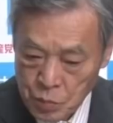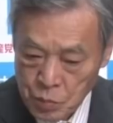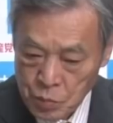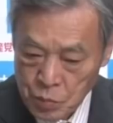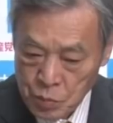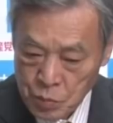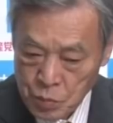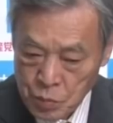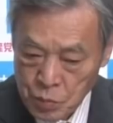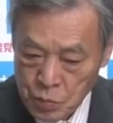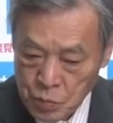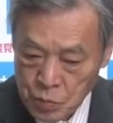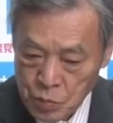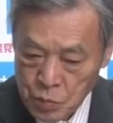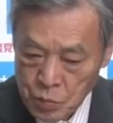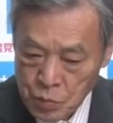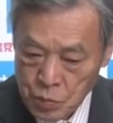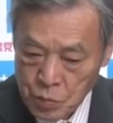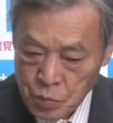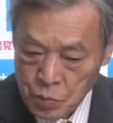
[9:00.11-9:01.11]
い、そういったことに
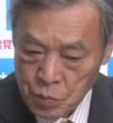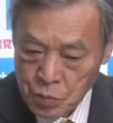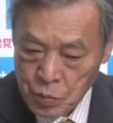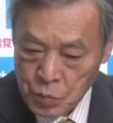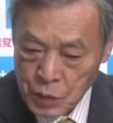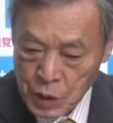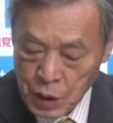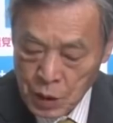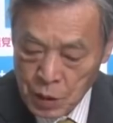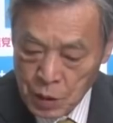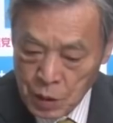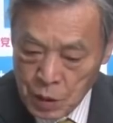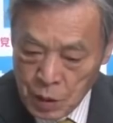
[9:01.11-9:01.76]
関してどう思いますか。